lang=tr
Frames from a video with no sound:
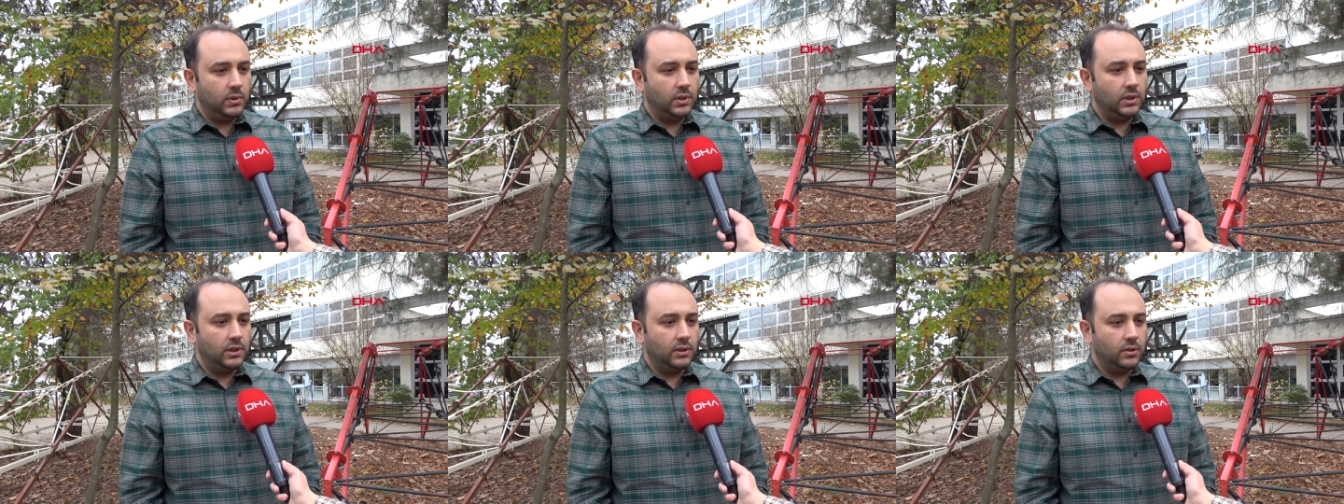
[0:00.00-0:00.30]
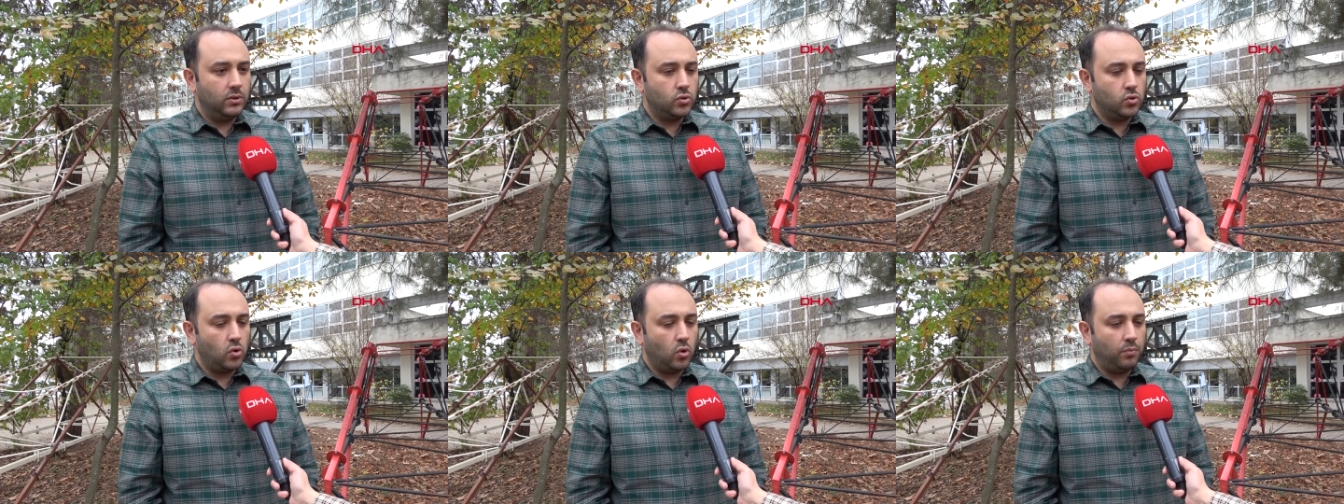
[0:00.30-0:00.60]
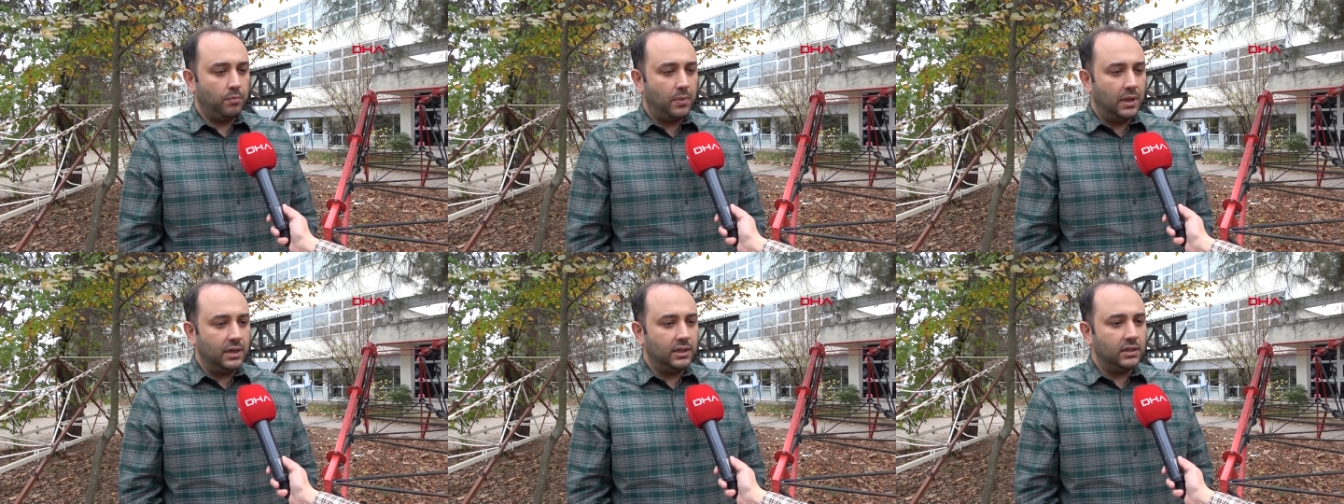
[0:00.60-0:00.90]
E,
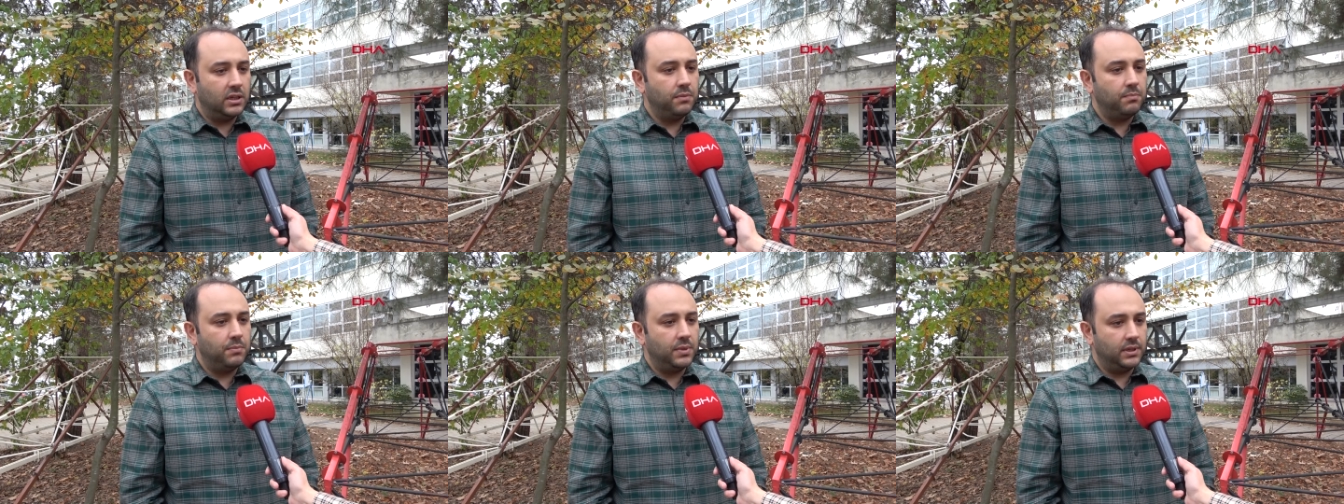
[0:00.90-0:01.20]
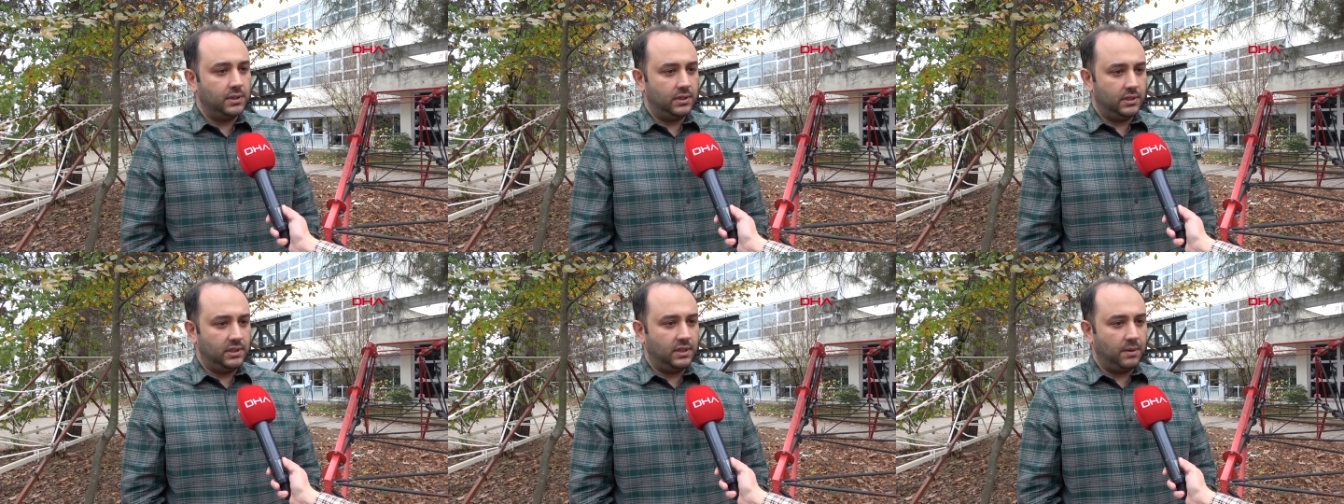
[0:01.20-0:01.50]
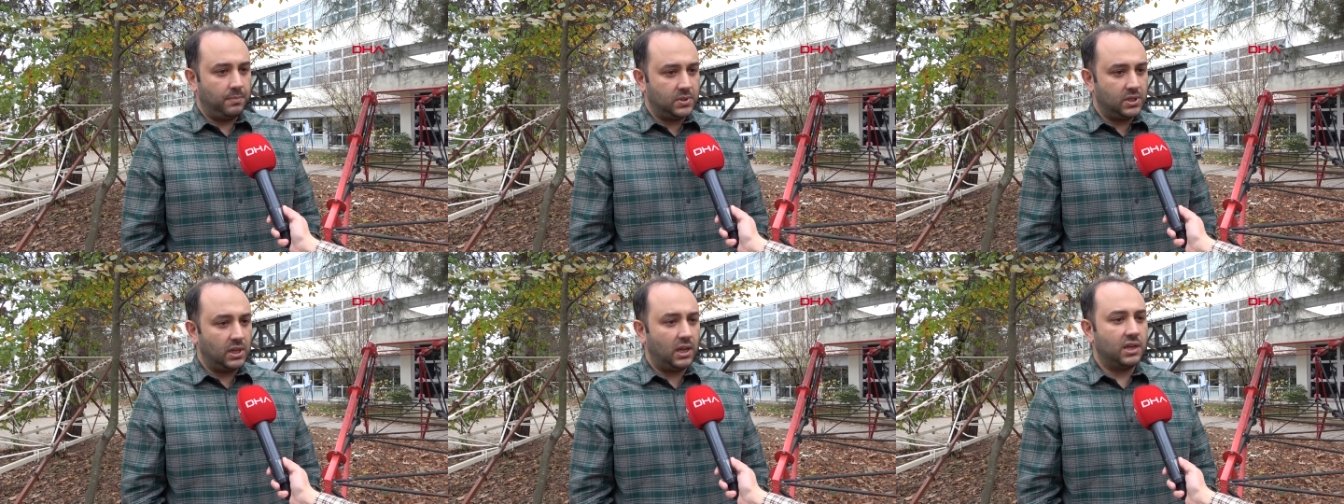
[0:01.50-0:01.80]
çok belirgin bir
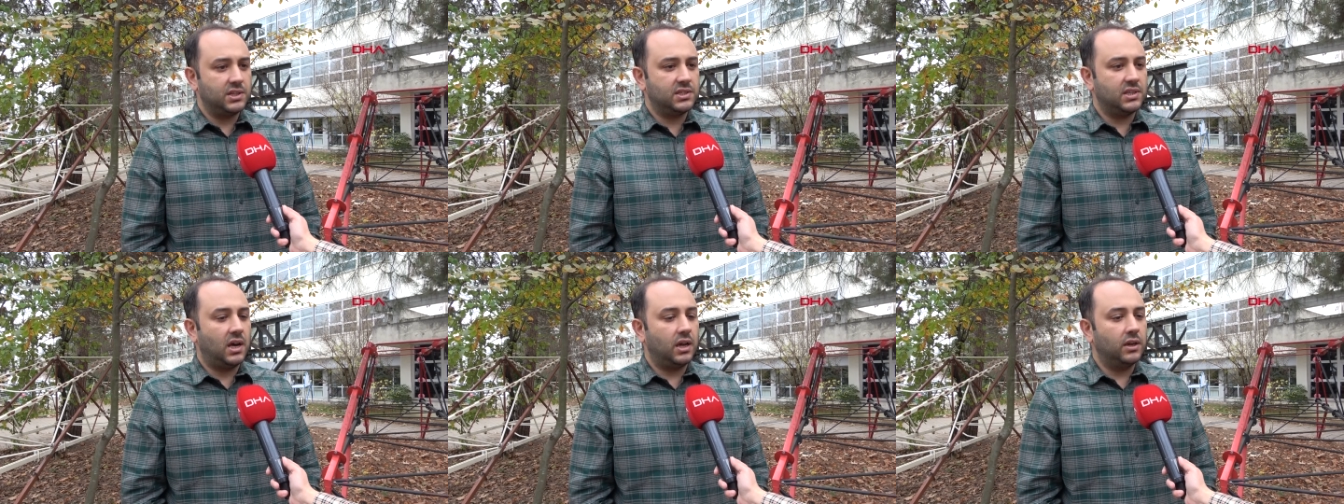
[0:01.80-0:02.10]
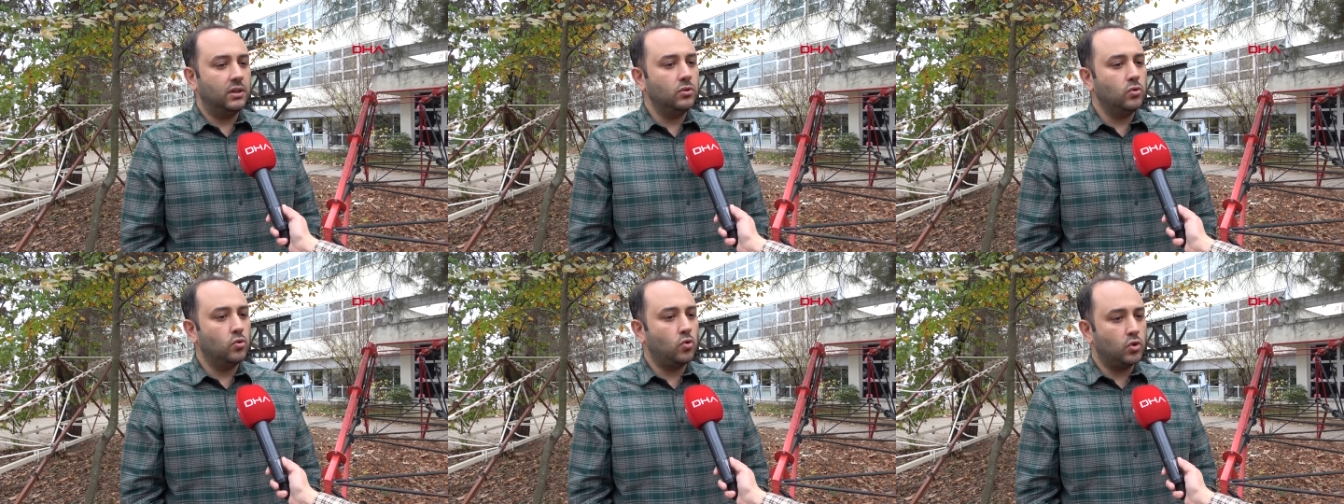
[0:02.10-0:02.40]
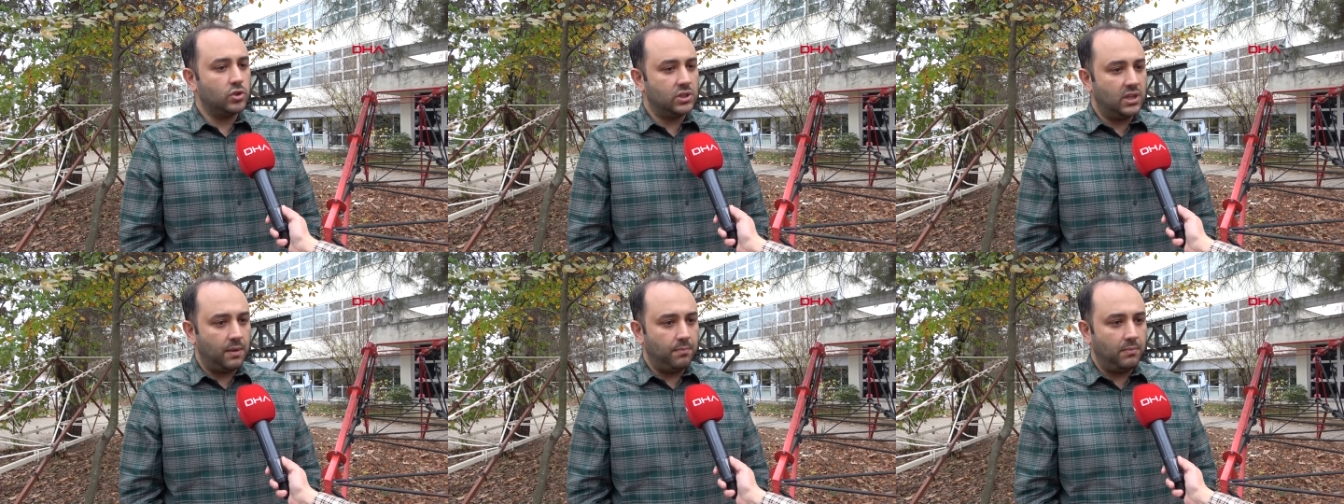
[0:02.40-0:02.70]
yapısal hasarın
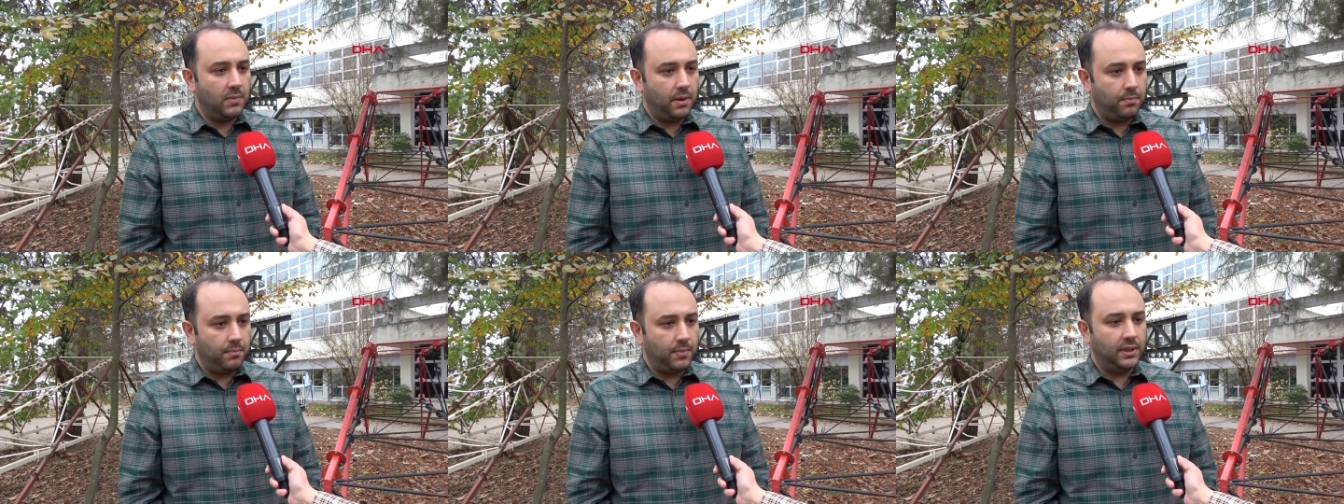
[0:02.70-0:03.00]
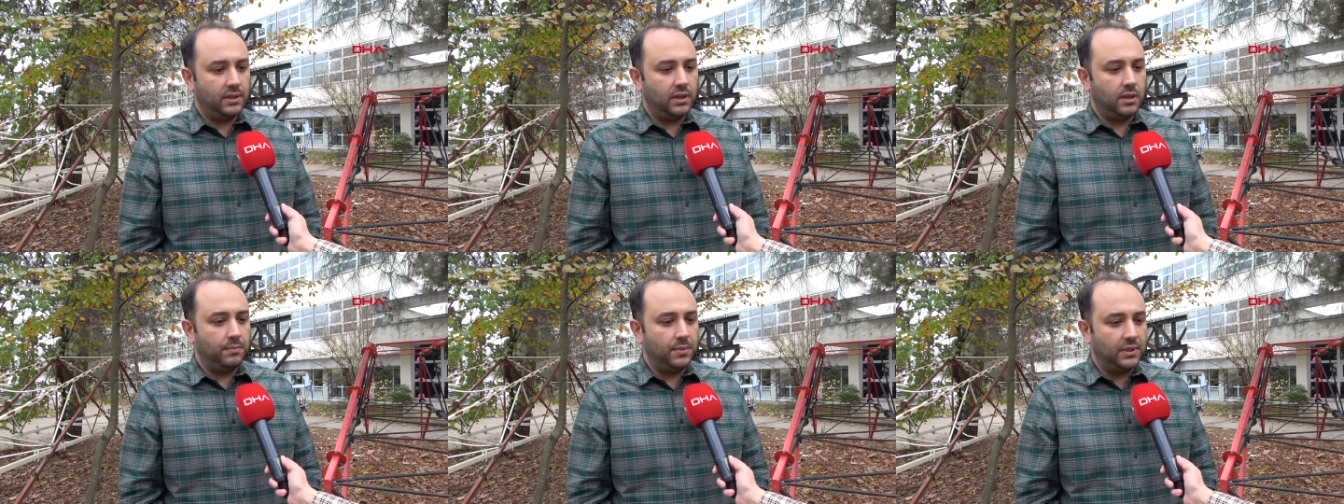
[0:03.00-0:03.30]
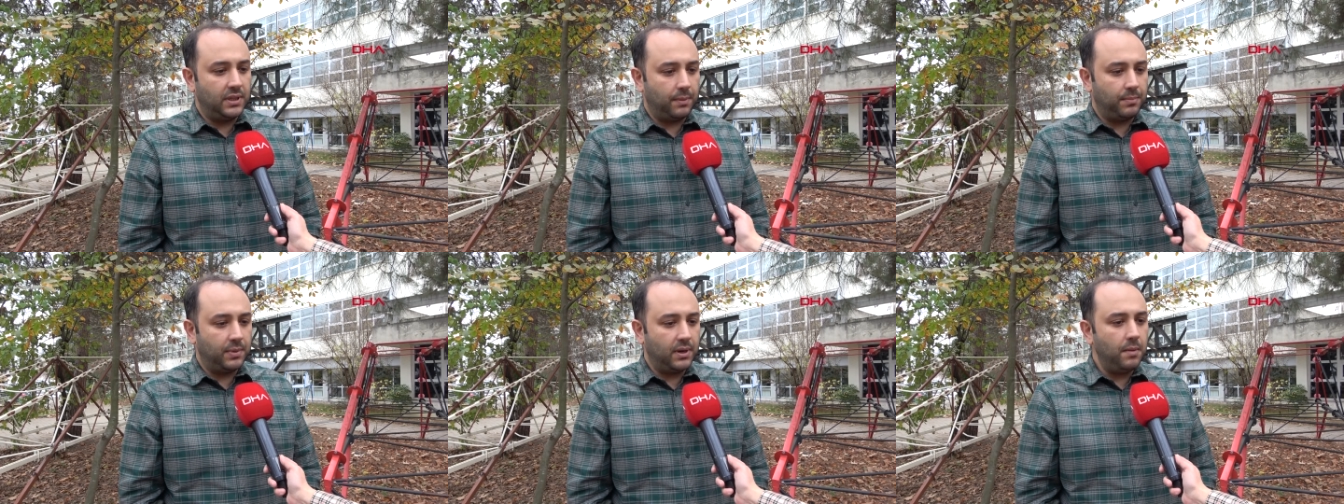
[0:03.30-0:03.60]
gözlemlenmediği
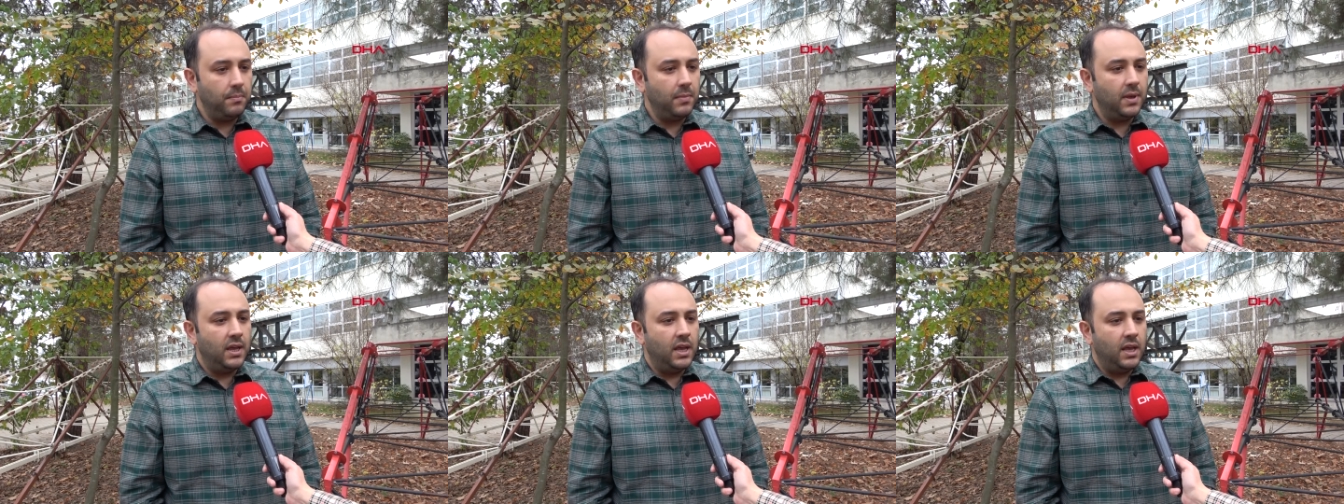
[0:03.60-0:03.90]
bir deprem